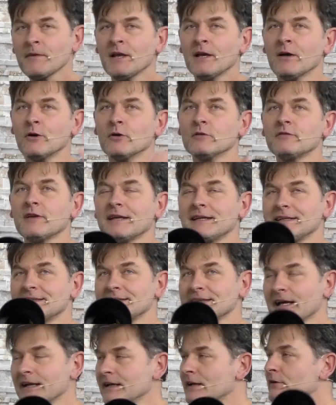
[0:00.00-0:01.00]
Und wenn ich
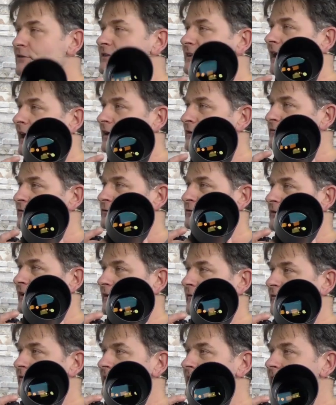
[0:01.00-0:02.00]
dann aus der Hand
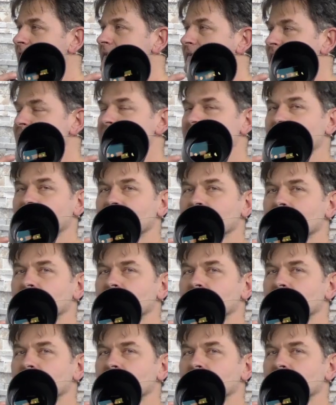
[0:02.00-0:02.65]
fotografiere, diese längere